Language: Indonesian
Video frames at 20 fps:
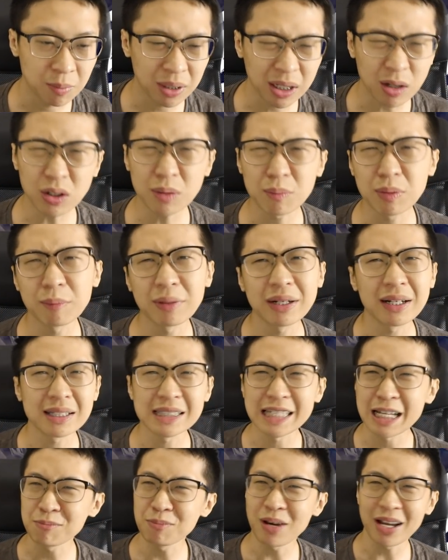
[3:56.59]
Mereka udah bermain
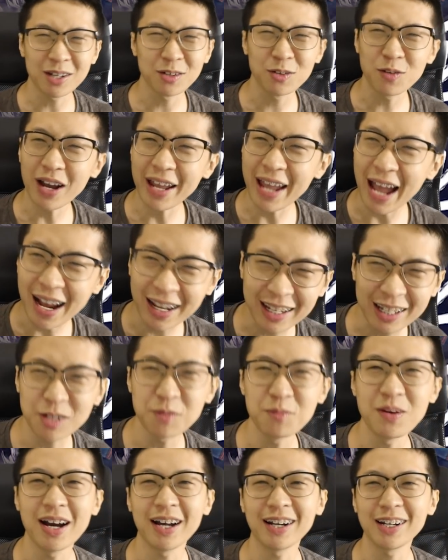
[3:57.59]
dengan sangat baik. Gue
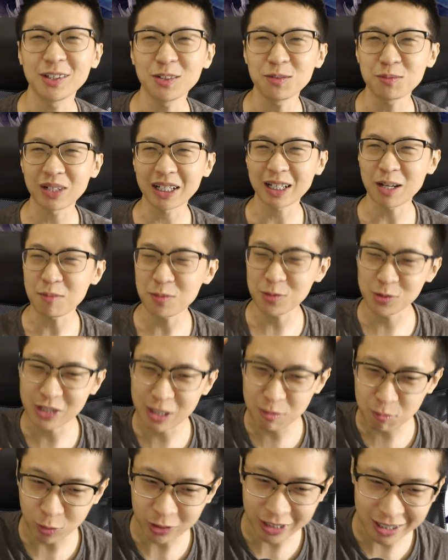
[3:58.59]
yakin banget itu mereka
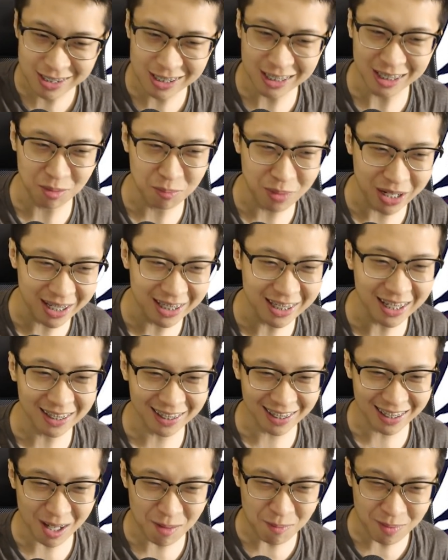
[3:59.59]
menunjukkan potensi terbaiknya
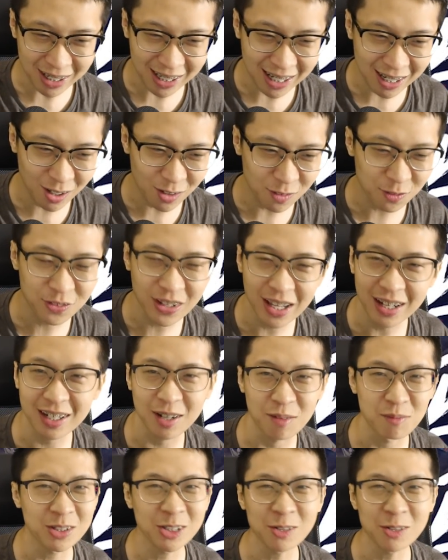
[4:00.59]
ketika mereka lawan Vietnam.